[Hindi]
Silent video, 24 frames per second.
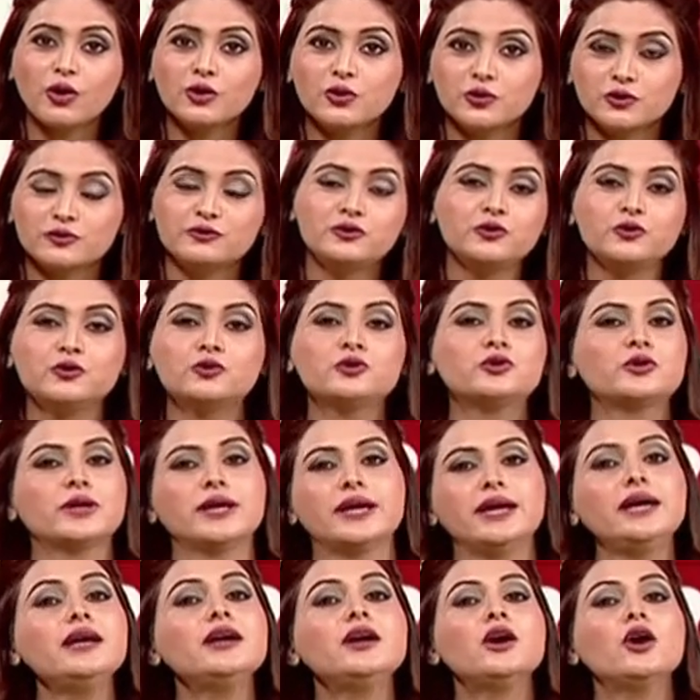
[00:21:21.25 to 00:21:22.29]
और गुफ्तगु
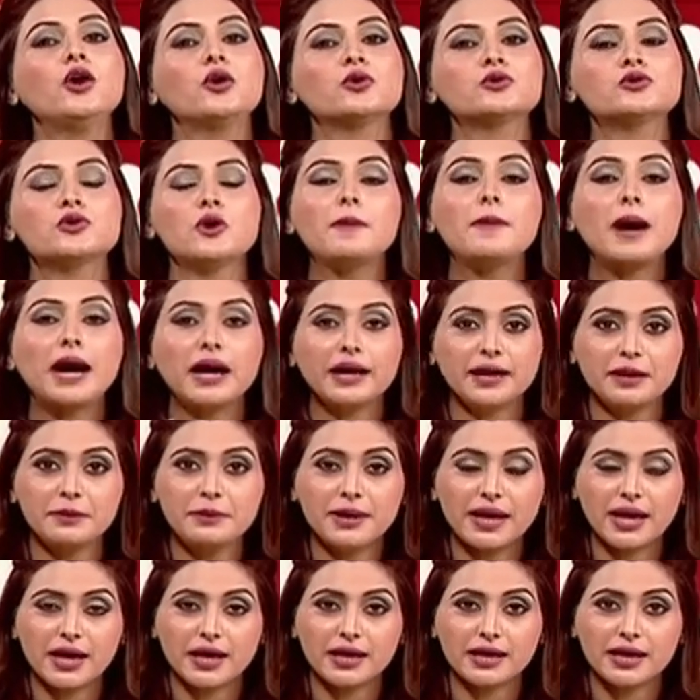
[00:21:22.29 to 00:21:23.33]
जो है उसको हम
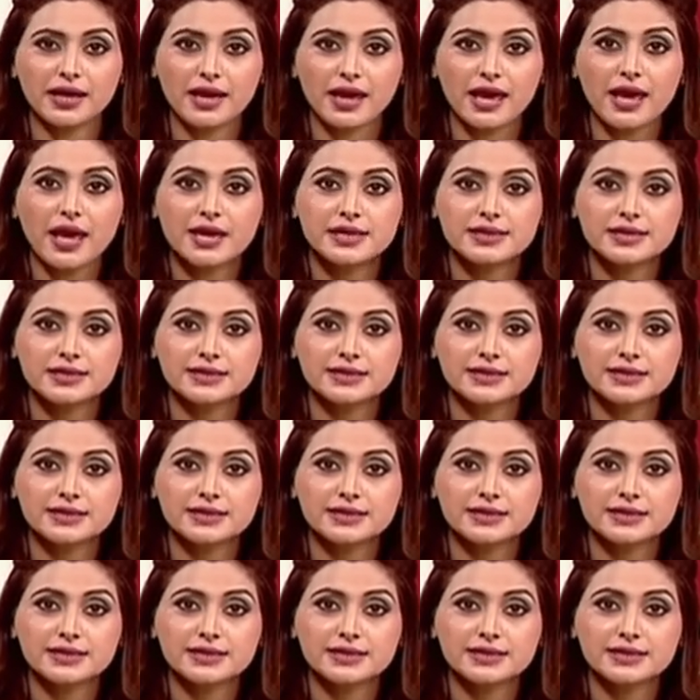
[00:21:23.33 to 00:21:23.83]
आगे बढ़ाएंगे